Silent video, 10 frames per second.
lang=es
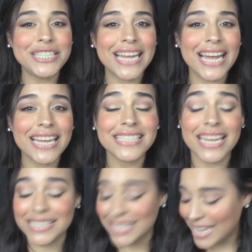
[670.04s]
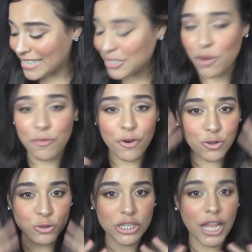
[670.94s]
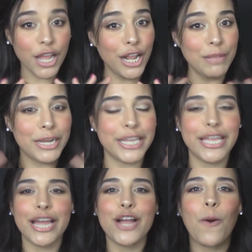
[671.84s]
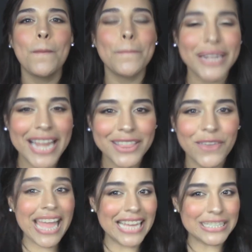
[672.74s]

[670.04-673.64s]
chicas, así es como luce el maquillaje completo.